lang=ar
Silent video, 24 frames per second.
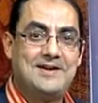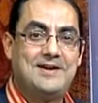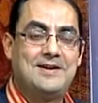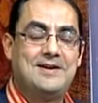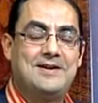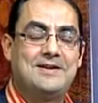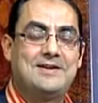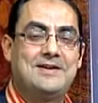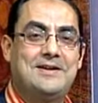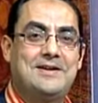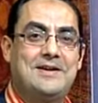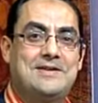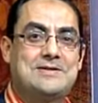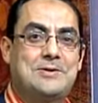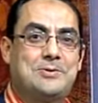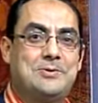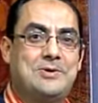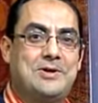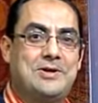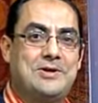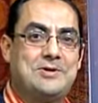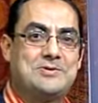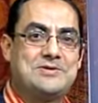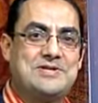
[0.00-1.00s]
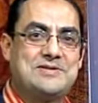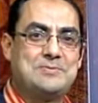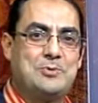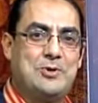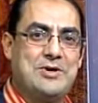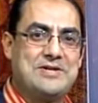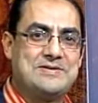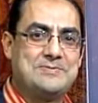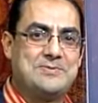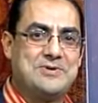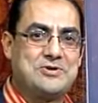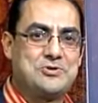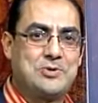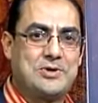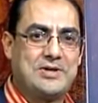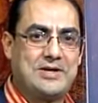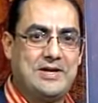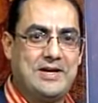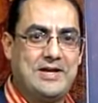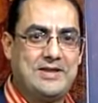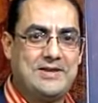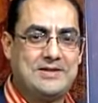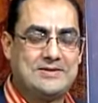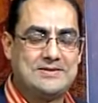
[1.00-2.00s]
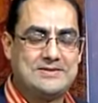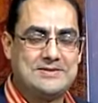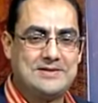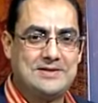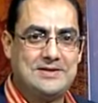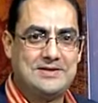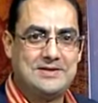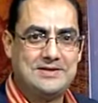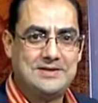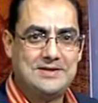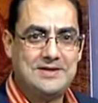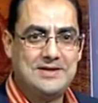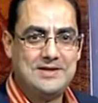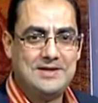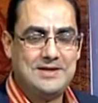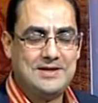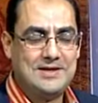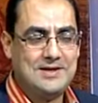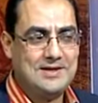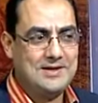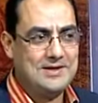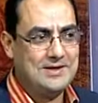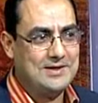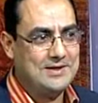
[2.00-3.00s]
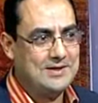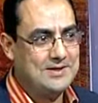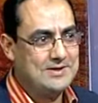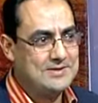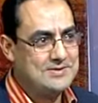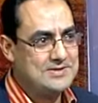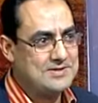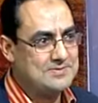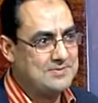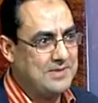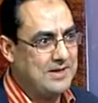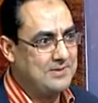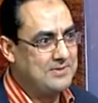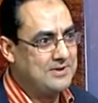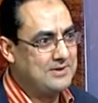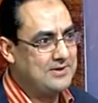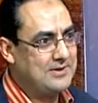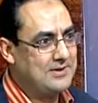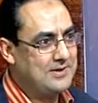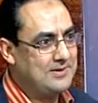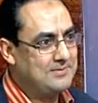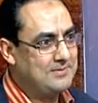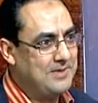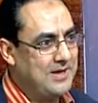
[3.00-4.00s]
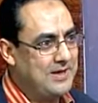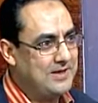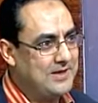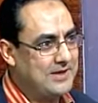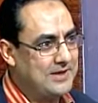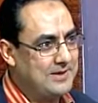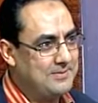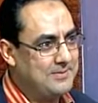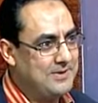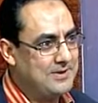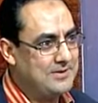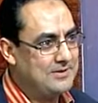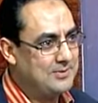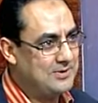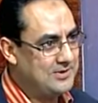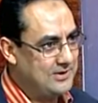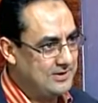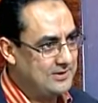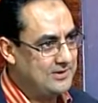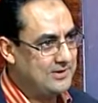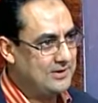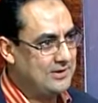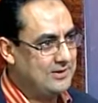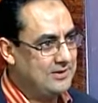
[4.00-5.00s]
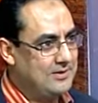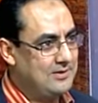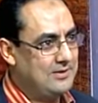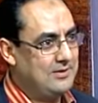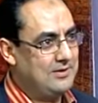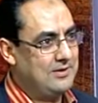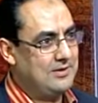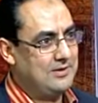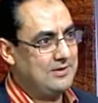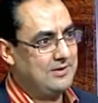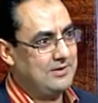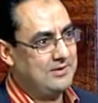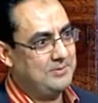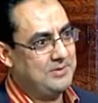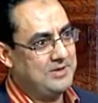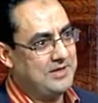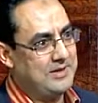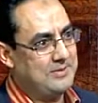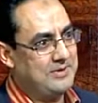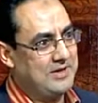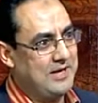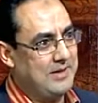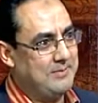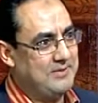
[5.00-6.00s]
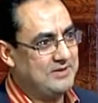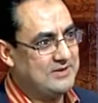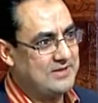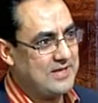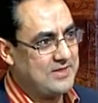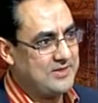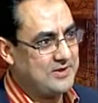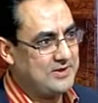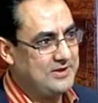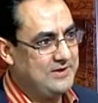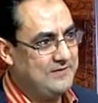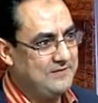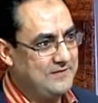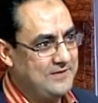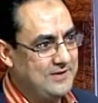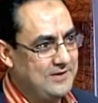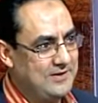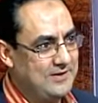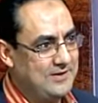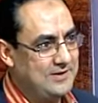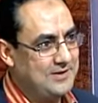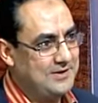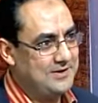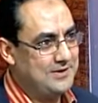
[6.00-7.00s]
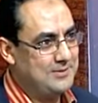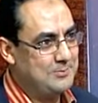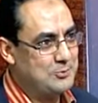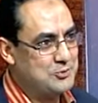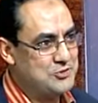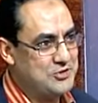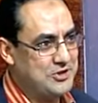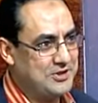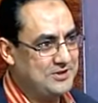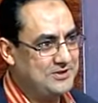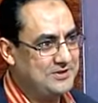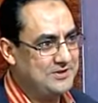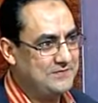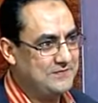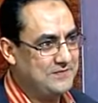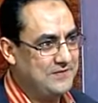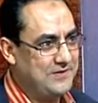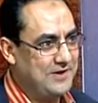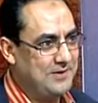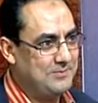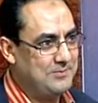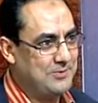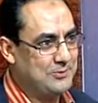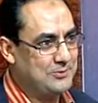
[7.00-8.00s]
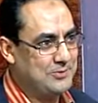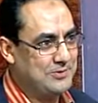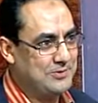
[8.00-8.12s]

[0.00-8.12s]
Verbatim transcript: جزاكم الله خيرا استاذ معاذ بنشكرك على هذا الاتصال استاذ محمد معانا كمان واضح ان البرنامج عمل تثقيف للمشاهدين في استاذ اشرف